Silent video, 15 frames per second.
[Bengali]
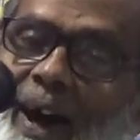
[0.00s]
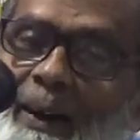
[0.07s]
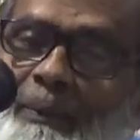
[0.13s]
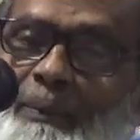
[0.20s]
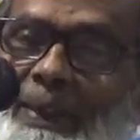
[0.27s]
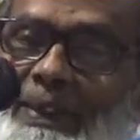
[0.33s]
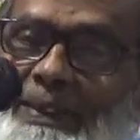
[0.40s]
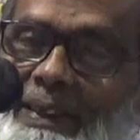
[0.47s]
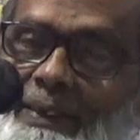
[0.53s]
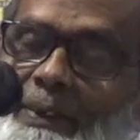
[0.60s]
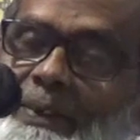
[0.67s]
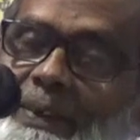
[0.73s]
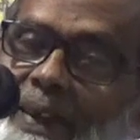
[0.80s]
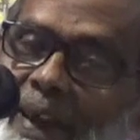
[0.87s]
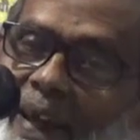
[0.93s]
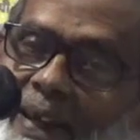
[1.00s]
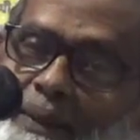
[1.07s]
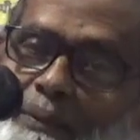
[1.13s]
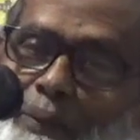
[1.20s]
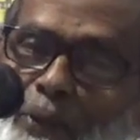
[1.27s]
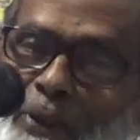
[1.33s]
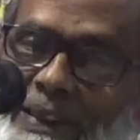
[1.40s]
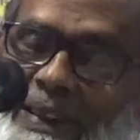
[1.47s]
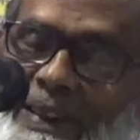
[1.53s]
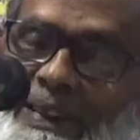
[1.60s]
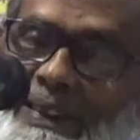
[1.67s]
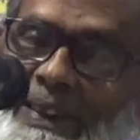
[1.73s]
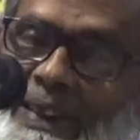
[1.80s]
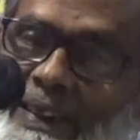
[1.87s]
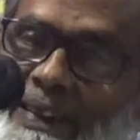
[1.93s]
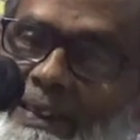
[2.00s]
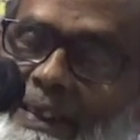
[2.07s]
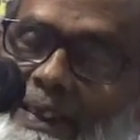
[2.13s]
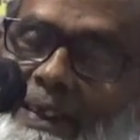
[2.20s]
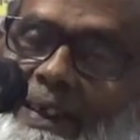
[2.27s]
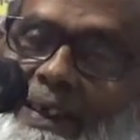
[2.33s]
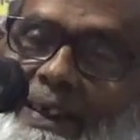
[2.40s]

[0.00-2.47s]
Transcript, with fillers: আমরা যেন এই মজলিসে এসে